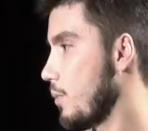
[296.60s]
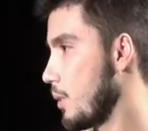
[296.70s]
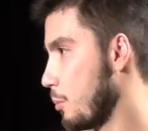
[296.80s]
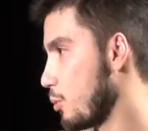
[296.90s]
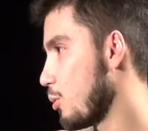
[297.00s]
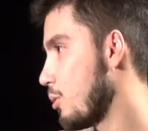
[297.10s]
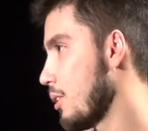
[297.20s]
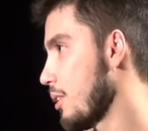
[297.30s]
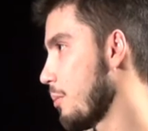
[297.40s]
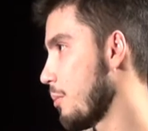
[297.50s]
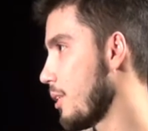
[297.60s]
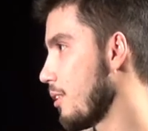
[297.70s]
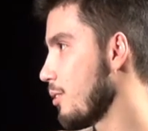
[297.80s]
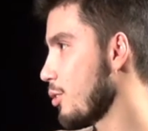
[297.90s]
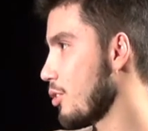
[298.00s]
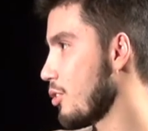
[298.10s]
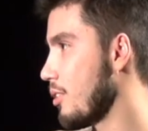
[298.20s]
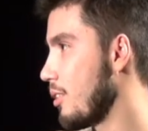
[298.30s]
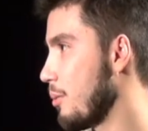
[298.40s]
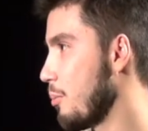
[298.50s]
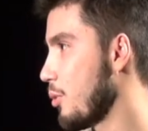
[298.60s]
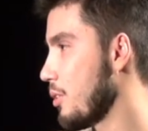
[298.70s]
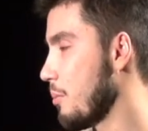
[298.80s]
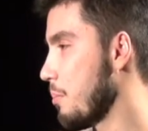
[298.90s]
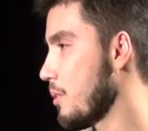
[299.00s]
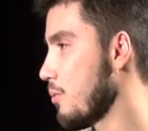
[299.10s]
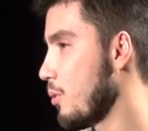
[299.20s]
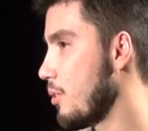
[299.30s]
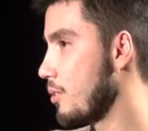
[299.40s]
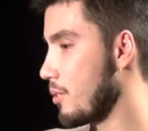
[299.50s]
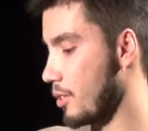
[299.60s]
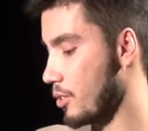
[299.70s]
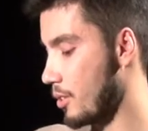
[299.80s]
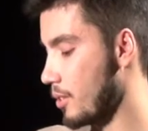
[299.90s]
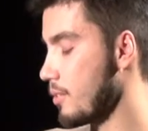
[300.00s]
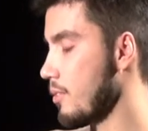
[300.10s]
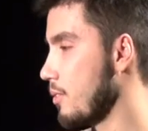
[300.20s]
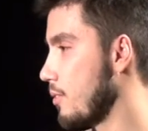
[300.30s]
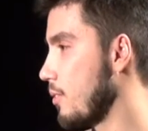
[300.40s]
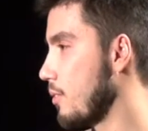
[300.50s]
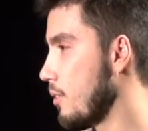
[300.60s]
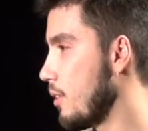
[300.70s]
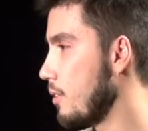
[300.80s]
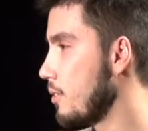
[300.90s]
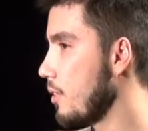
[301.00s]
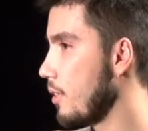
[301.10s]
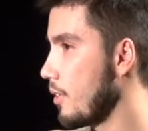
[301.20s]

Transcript: Я был студентом, и, конечно же, я не мог себе позволить каждый раз а, дарить